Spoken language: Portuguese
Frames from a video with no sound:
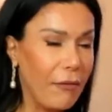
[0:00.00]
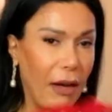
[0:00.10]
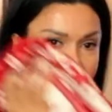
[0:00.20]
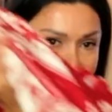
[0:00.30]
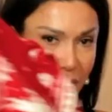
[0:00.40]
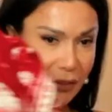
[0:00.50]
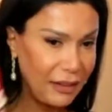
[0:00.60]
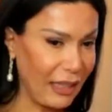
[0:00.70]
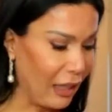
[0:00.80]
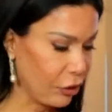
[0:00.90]
Vai ficar
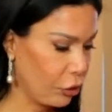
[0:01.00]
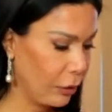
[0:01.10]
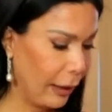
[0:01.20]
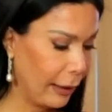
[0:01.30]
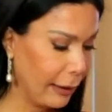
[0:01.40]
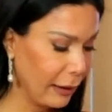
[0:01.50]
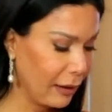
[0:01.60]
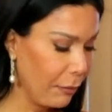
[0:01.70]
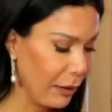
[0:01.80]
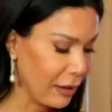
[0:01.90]
fantástico, né?
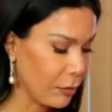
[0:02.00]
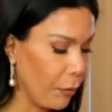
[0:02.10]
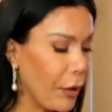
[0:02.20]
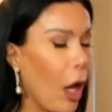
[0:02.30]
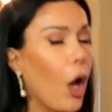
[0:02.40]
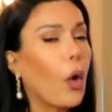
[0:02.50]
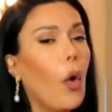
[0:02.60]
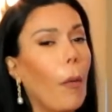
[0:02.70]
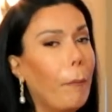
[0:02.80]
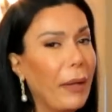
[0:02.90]
Linda mesmo
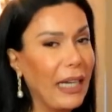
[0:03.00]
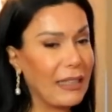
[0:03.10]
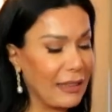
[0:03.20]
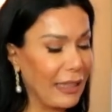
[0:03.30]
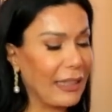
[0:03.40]
comprei esse